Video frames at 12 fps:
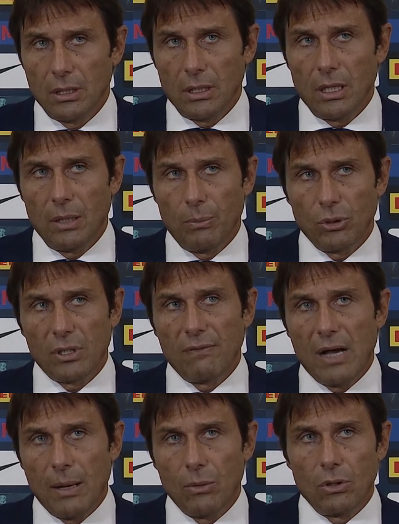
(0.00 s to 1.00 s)
eh,
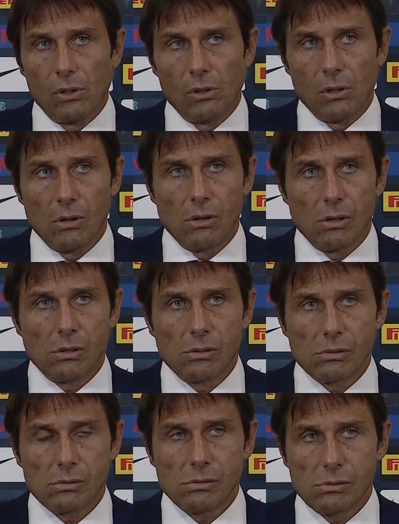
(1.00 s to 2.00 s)

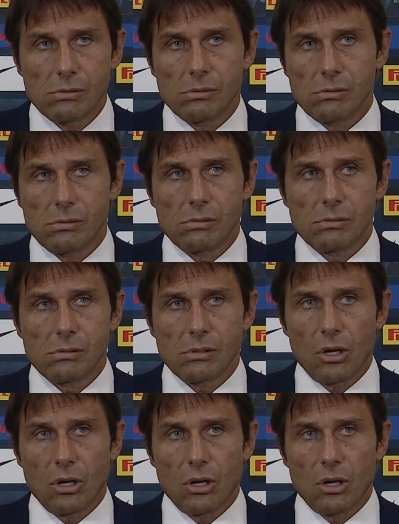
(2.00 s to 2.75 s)
potevamo mm,